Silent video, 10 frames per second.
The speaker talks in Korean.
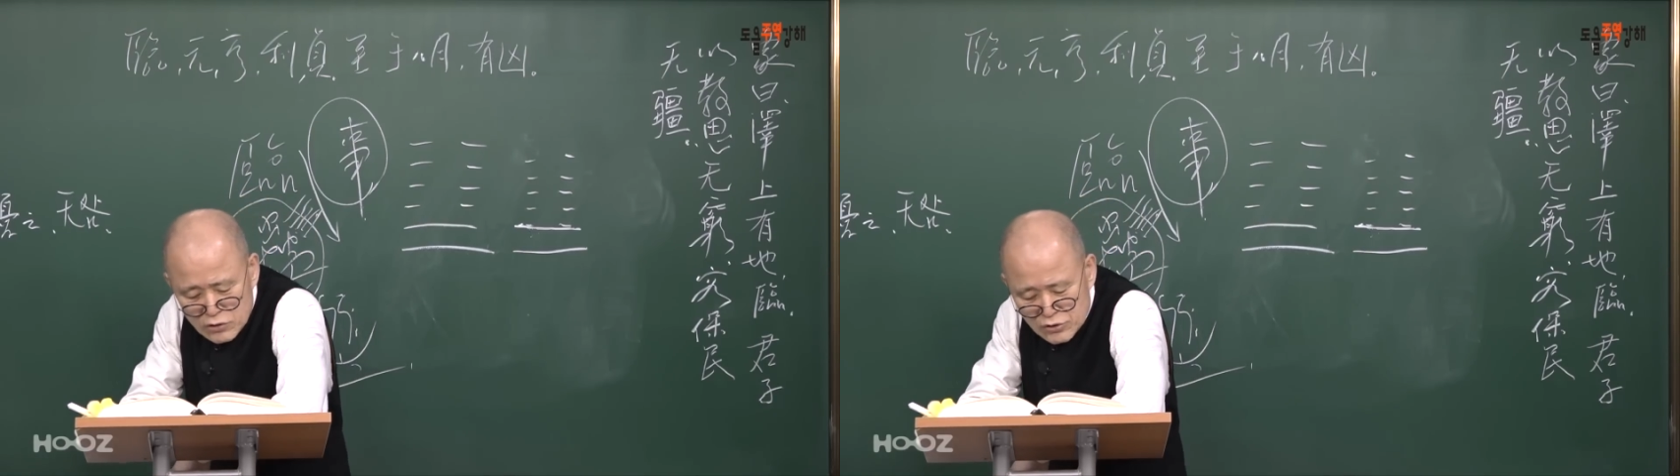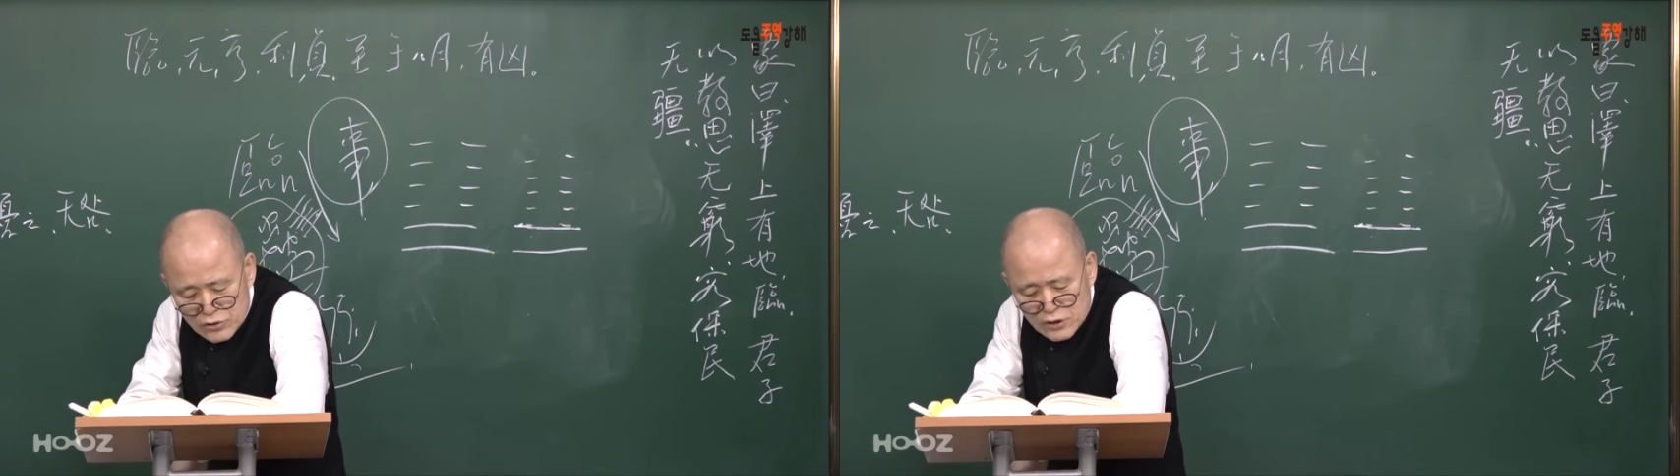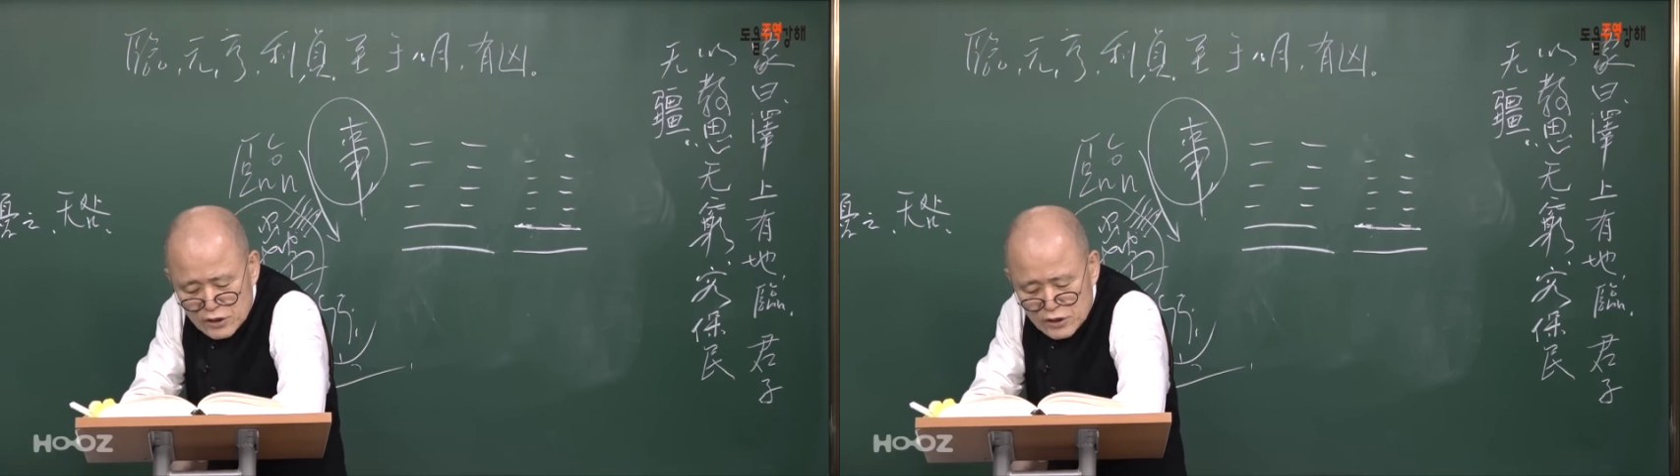것은